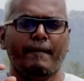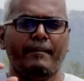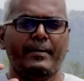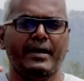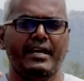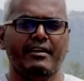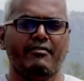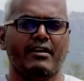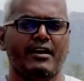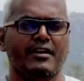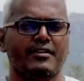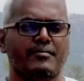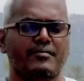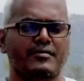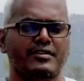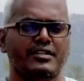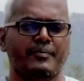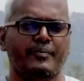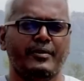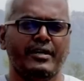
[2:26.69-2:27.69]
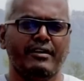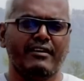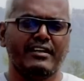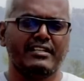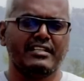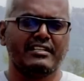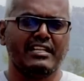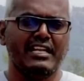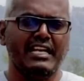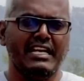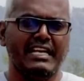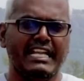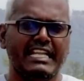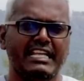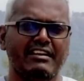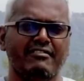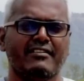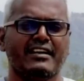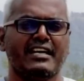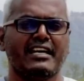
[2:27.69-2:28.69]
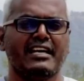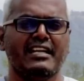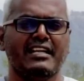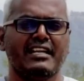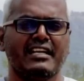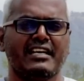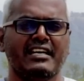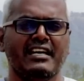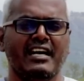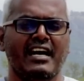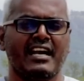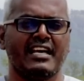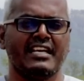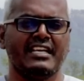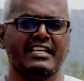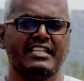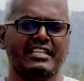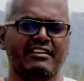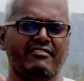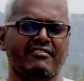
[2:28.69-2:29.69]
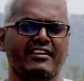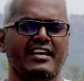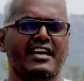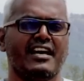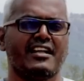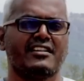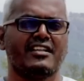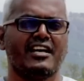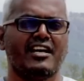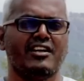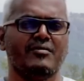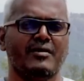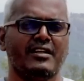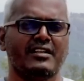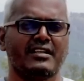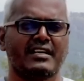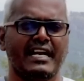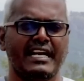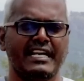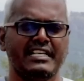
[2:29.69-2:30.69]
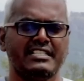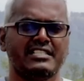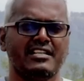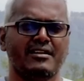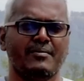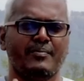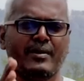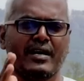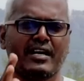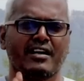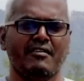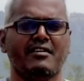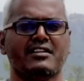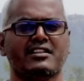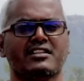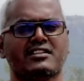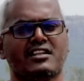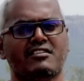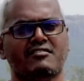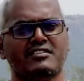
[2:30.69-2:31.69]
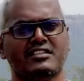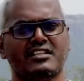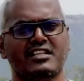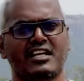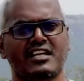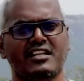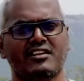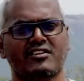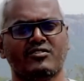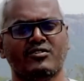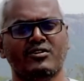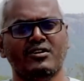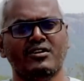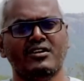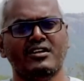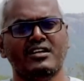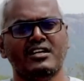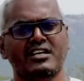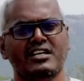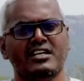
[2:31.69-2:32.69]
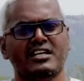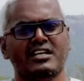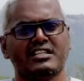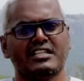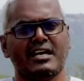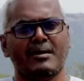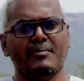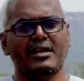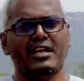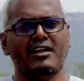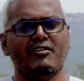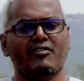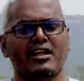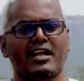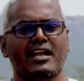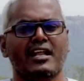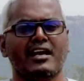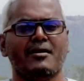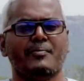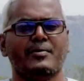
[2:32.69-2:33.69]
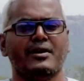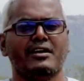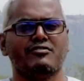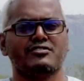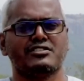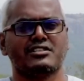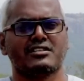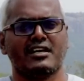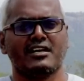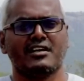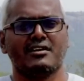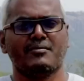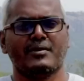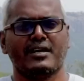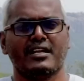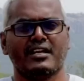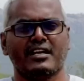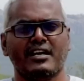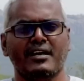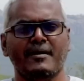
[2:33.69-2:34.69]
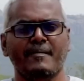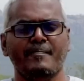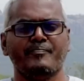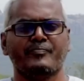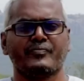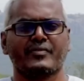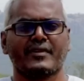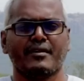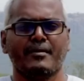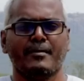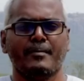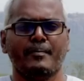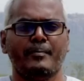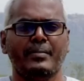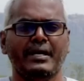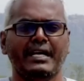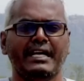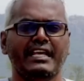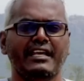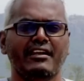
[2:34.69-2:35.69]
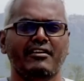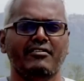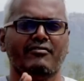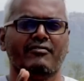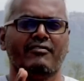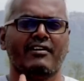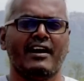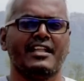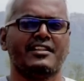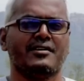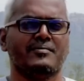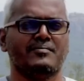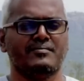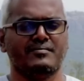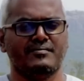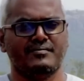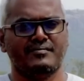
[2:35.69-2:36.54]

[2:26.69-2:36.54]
பிடிவாதம் இந்த பிடிவாதத்தில் நிறைய வகைகள் இருக்குது ஆனால் எந்த வகையாக இருந்தாலும் அது கடைசியில் பக்கவாதத்தில் வந்து தான் நிற்கும் தமிழில் எவ்வளோ அழகாக பேர் வச்சுருக்காங்கன்னு பாருங்கள் பிடிவாதம்